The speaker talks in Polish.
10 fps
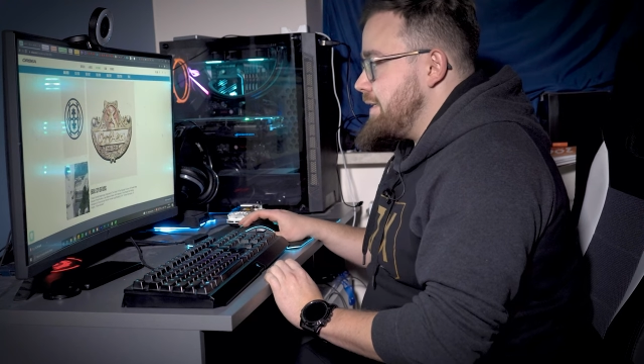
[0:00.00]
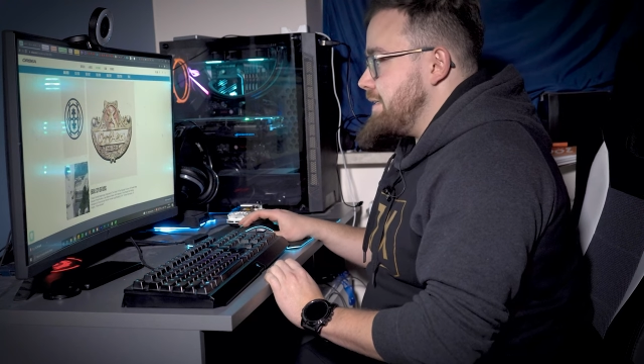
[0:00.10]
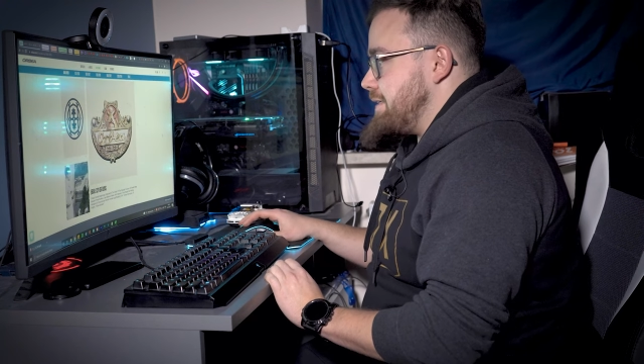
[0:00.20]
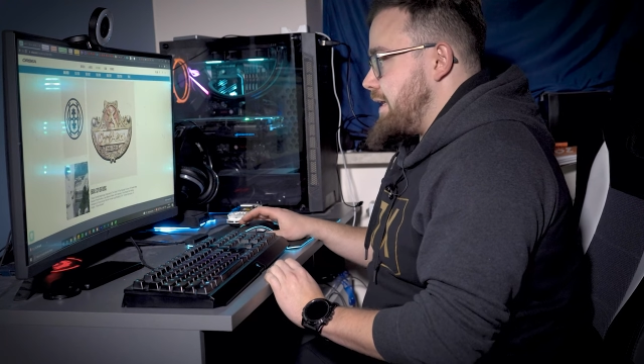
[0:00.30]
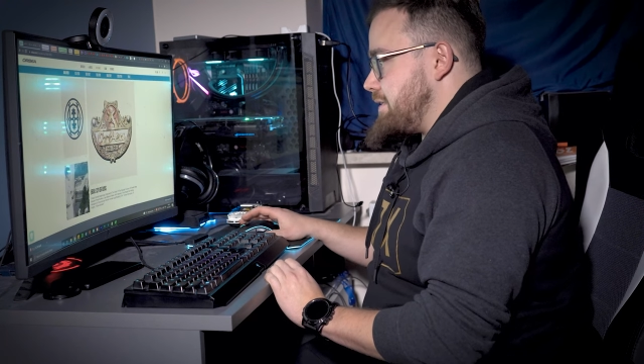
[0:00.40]

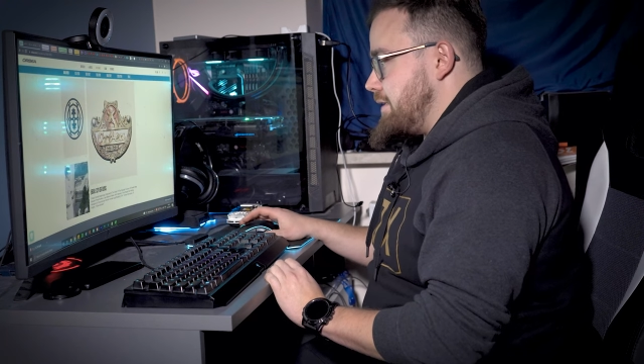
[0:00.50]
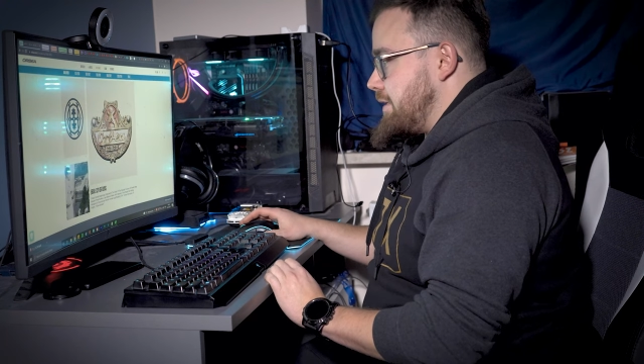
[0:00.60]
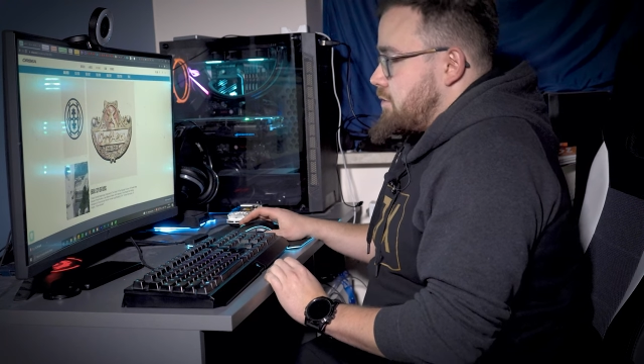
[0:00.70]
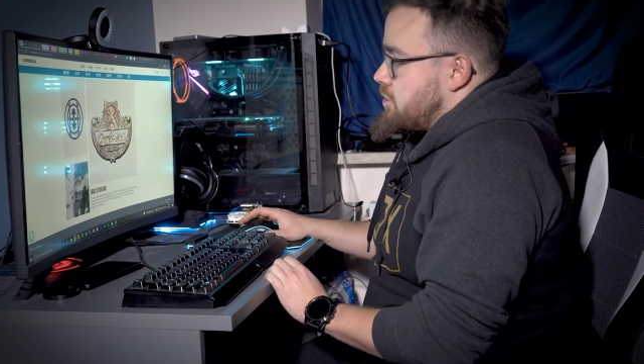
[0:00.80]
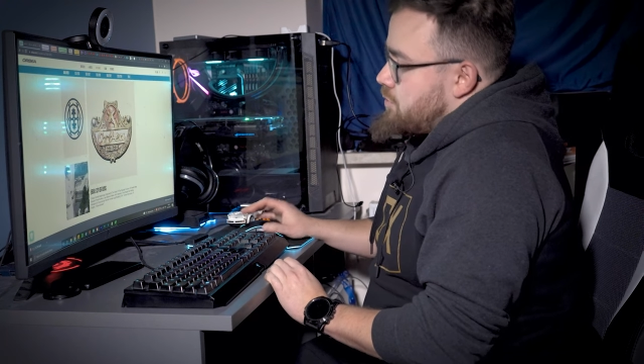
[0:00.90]
z racji
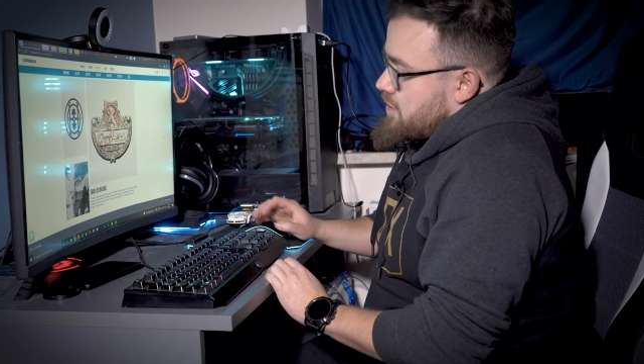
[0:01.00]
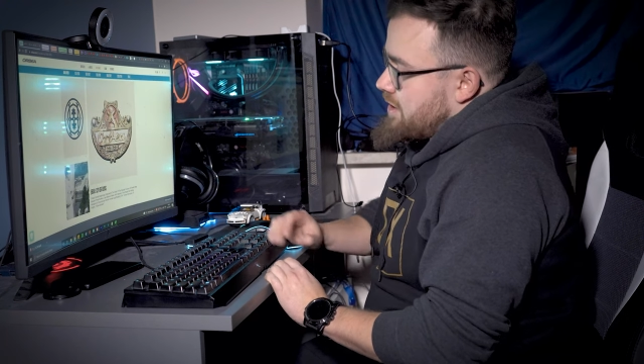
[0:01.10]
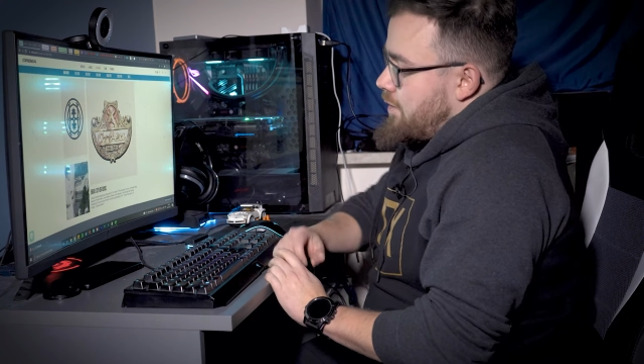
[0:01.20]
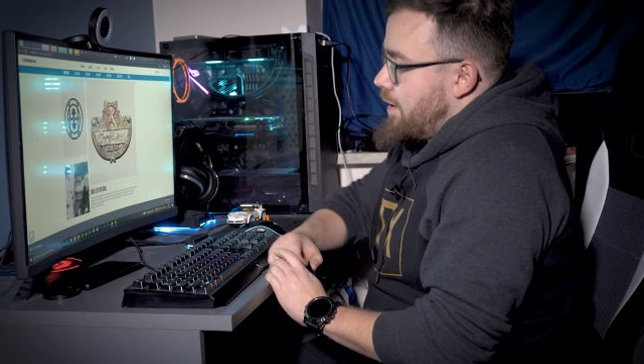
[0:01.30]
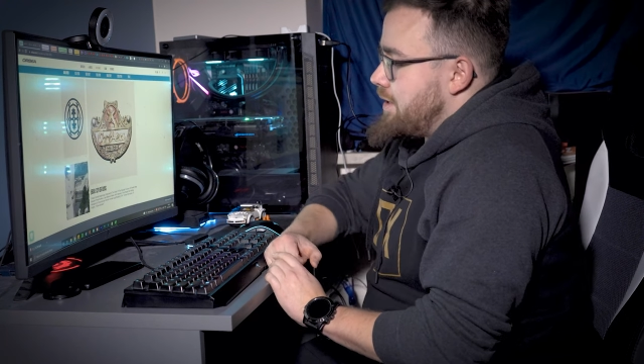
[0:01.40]
tego, że
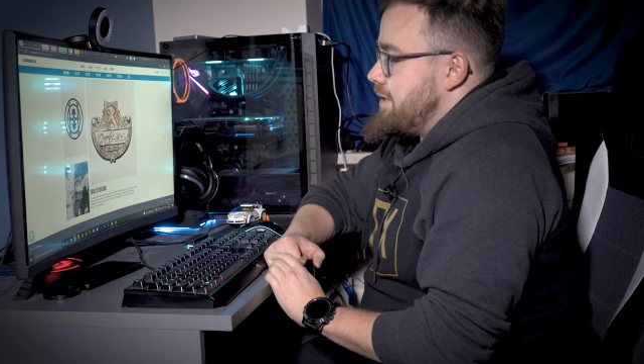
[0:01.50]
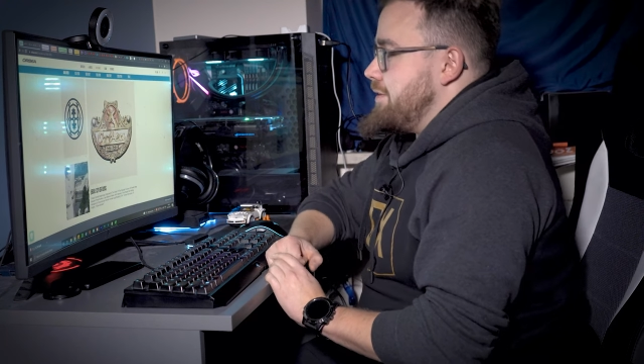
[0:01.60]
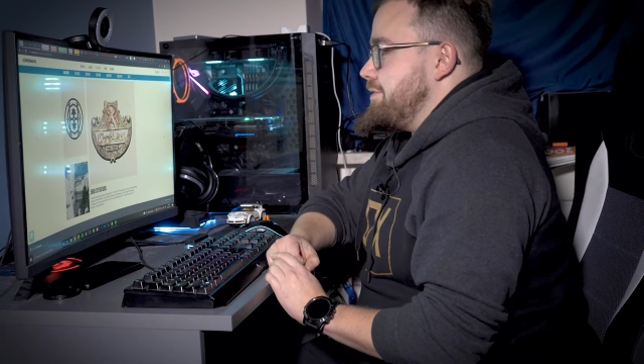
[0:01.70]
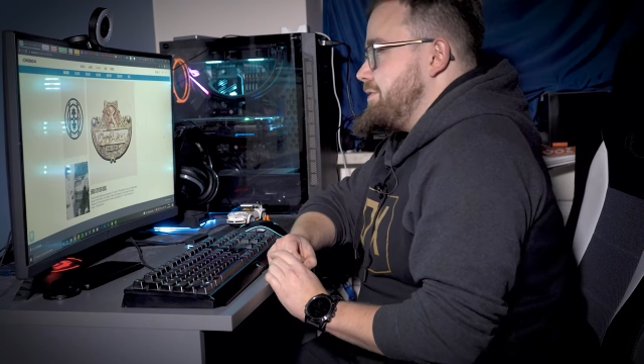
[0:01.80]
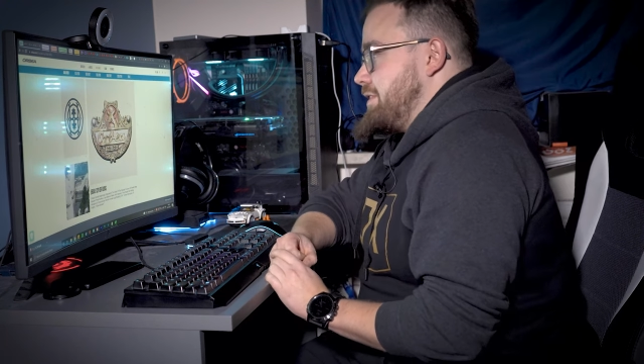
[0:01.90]
została
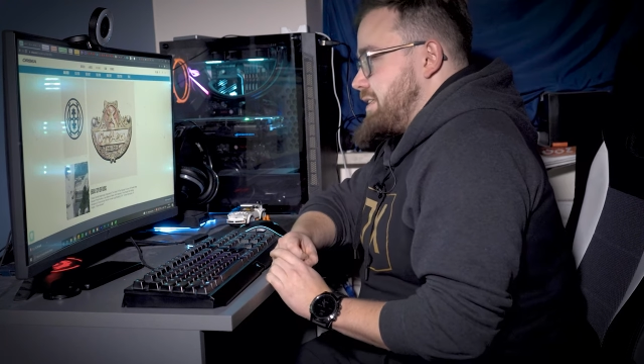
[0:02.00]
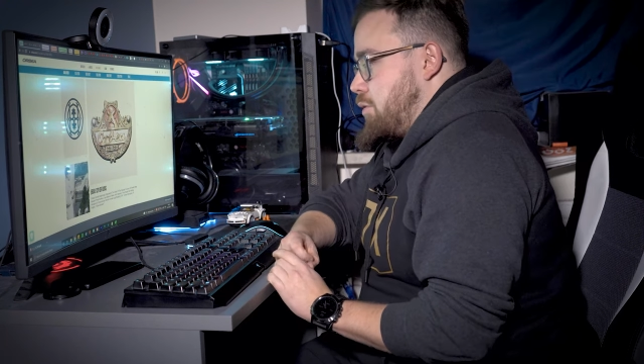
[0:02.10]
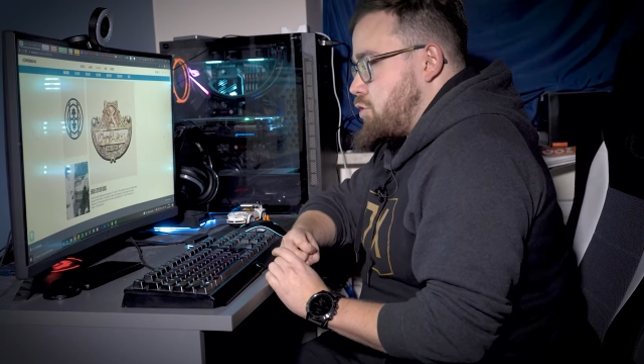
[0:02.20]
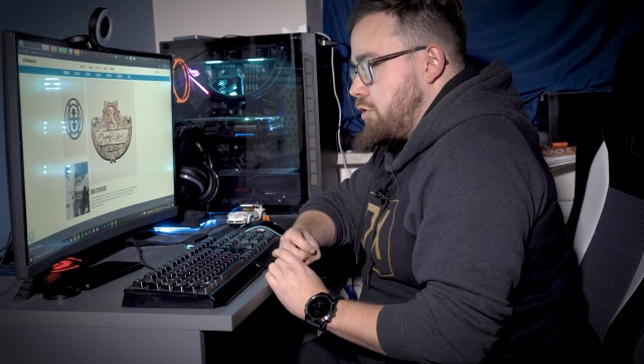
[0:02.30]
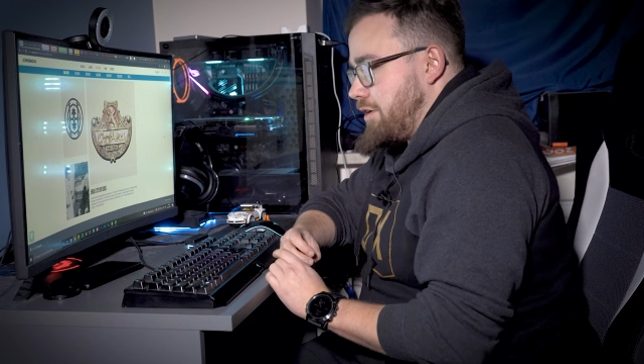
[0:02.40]

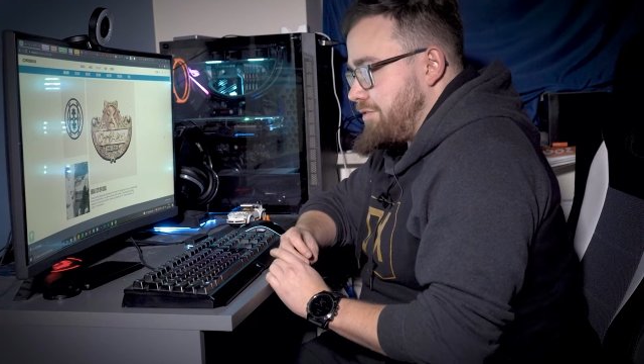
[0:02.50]
założona